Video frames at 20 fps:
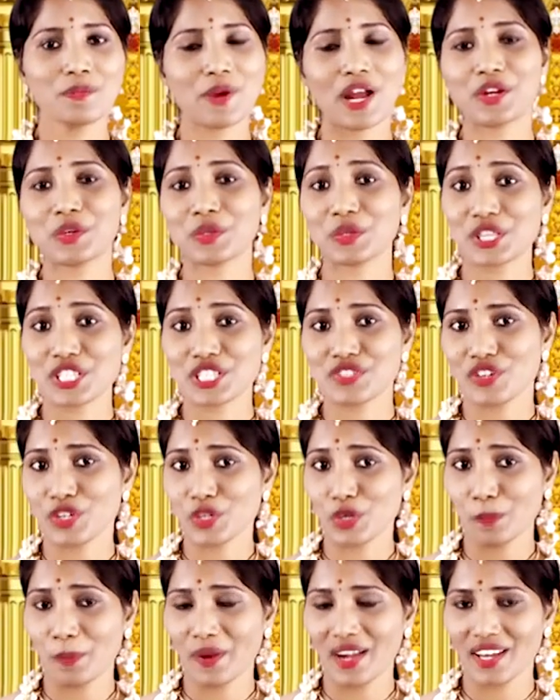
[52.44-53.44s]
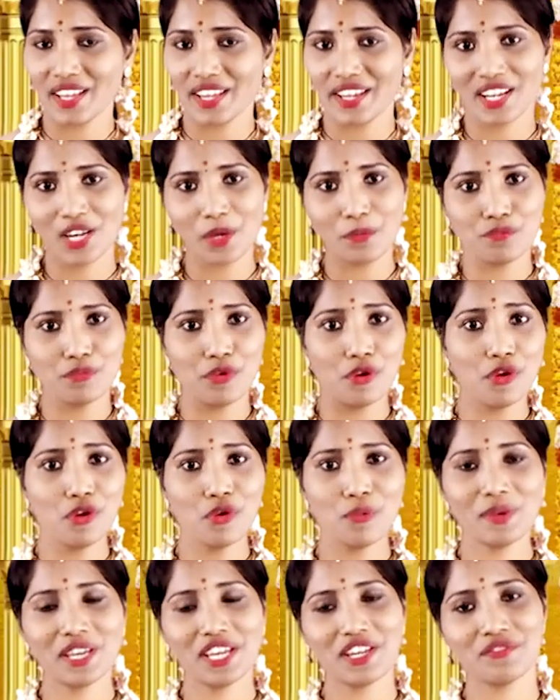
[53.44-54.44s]
ప్రకృతి స్వరూపాలైన
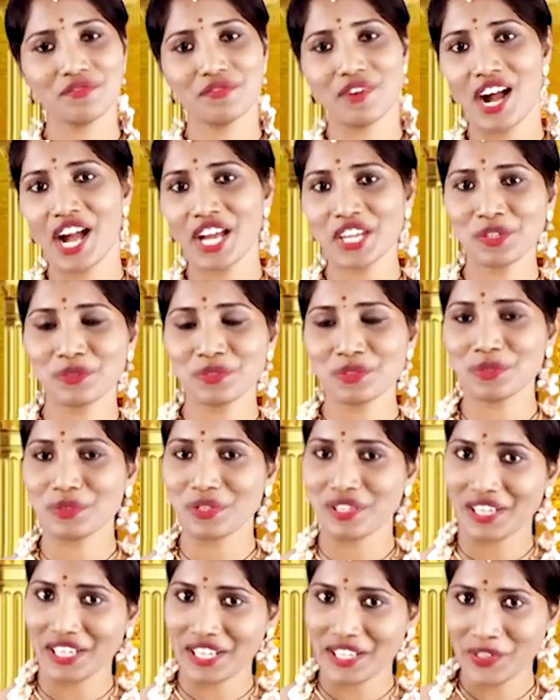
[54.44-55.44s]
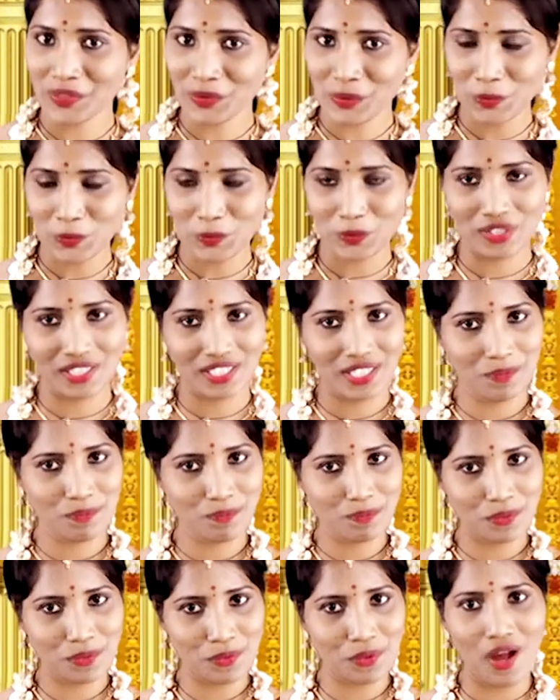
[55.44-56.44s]
భూమి వాయువు నీరు
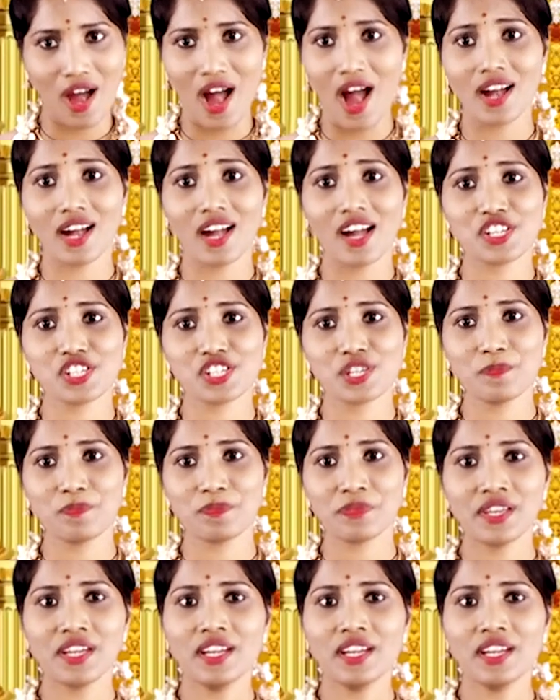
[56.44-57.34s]
నిప్పు ఆకాశం